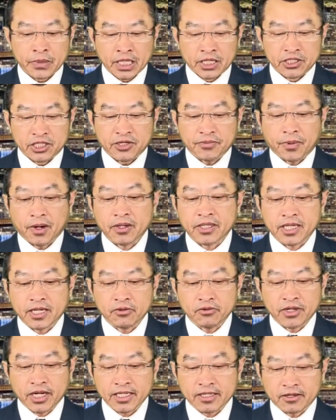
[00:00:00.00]
chỉ bao tiền
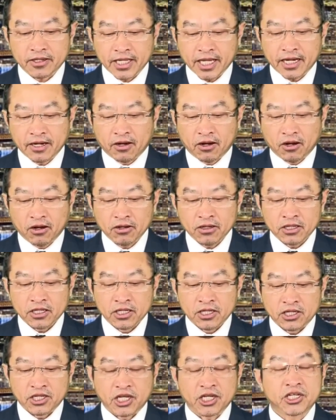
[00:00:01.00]
lúc nâng tòn đây nó
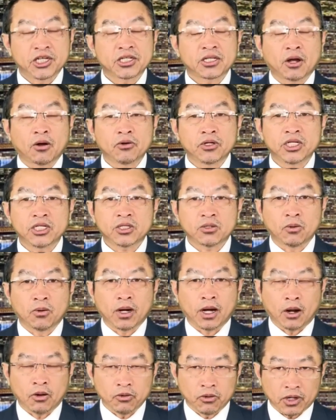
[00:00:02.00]
cái xin đầu xí
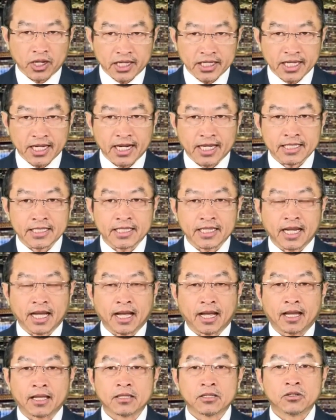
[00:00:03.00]
tua hậu dục này thế là gì
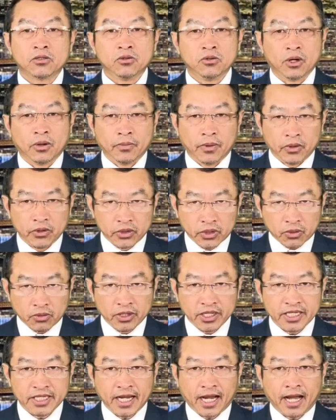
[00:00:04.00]
à vừa mồ dùng
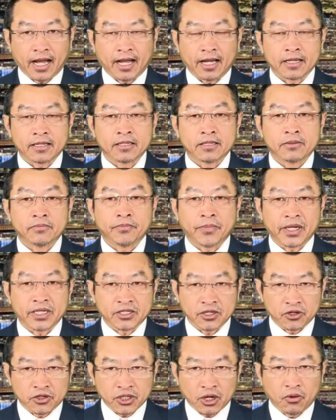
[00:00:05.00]
lý trả bây
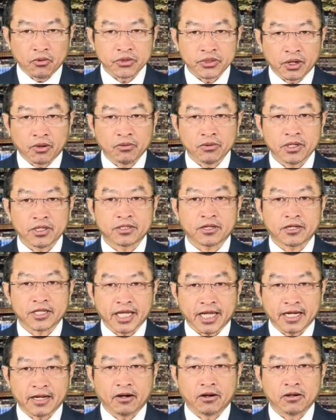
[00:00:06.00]
giờ chầu xong là tận
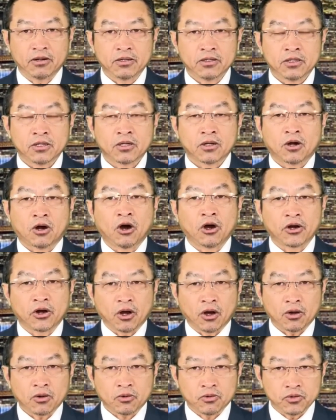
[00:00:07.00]
đây nó họ
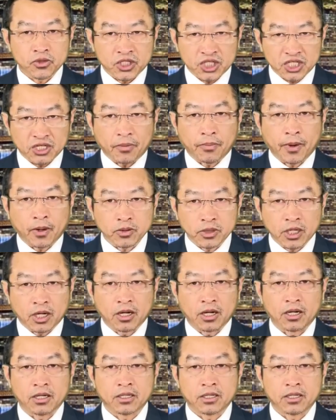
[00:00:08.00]
nó cũng chỉ tập bao giờ